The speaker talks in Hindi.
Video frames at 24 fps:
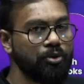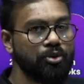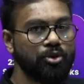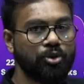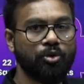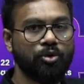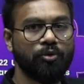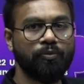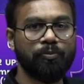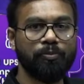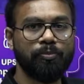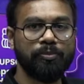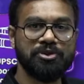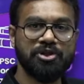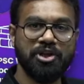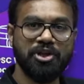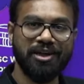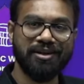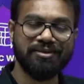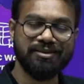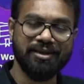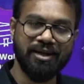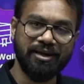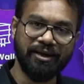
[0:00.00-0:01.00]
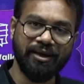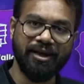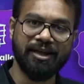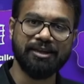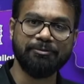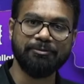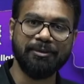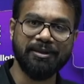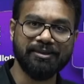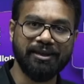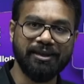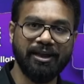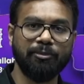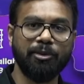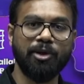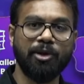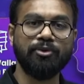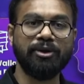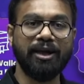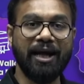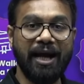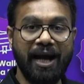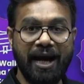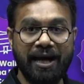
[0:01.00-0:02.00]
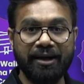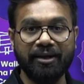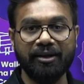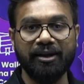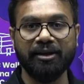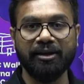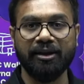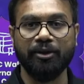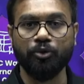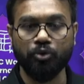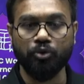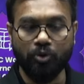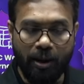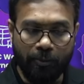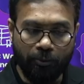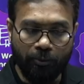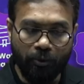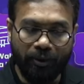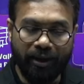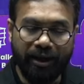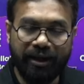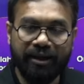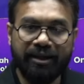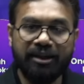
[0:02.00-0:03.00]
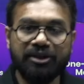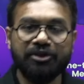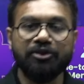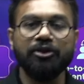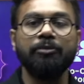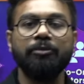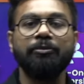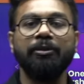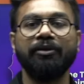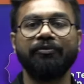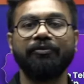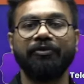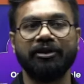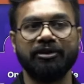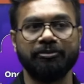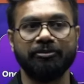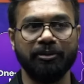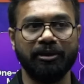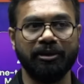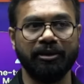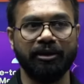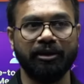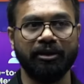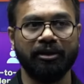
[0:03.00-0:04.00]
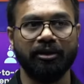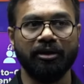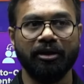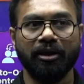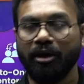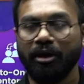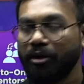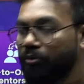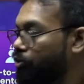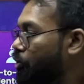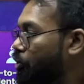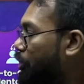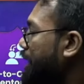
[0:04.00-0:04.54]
को 6000 के आसपास का अमाउंट ऐड करते हो तो आपको एडिशनल बेनिफिट्स मिलते हैं वो क्या